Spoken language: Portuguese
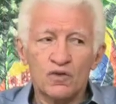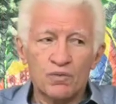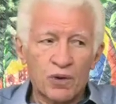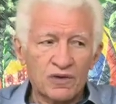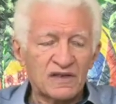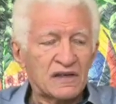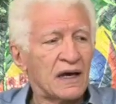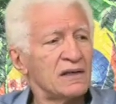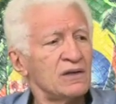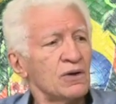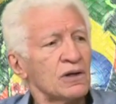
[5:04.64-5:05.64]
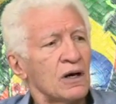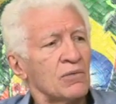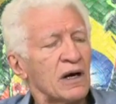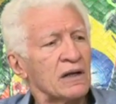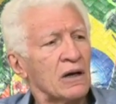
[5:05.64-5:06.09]
Isso procede ou
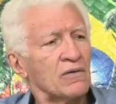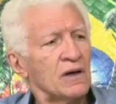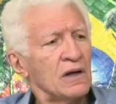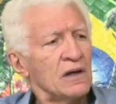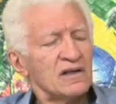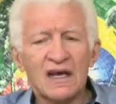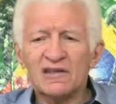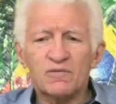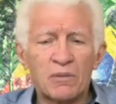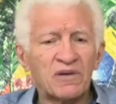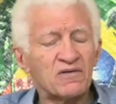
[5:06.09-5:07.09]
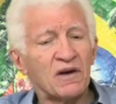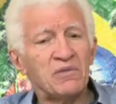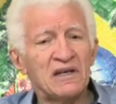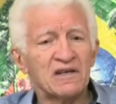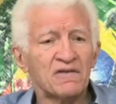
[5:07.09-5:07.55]
não, Marinal? Diz que as próprias
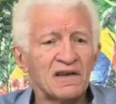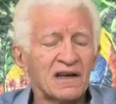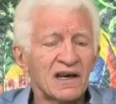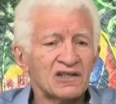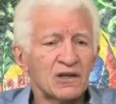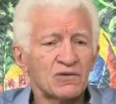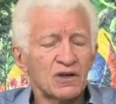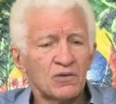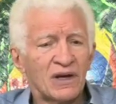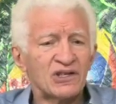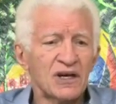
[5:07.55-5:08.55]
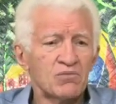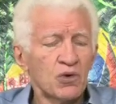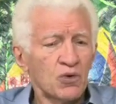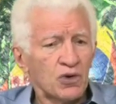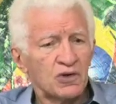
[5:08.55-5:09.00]
famílias fazem questão de não mexer
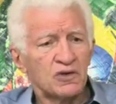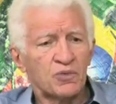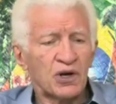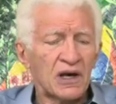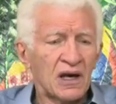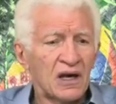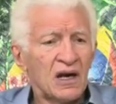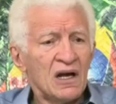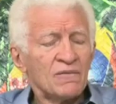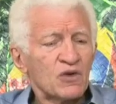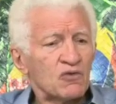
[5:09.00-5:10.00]
muito, porque